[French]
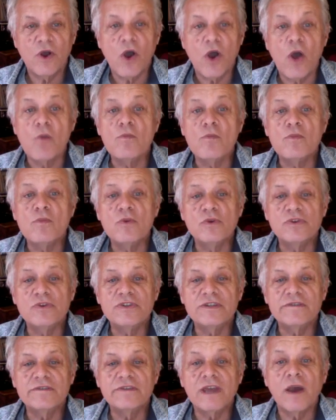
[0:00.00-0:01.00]
un
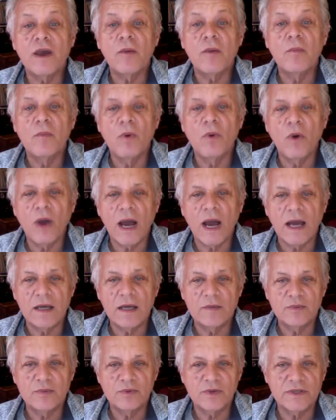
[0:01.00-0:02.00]
multivers moral
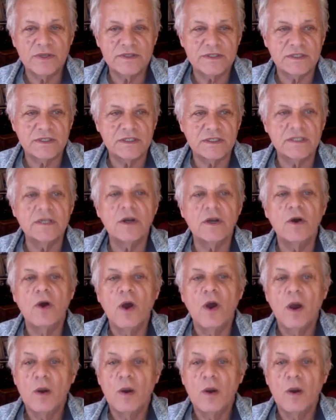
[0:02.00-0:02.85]
pour ainsi dire,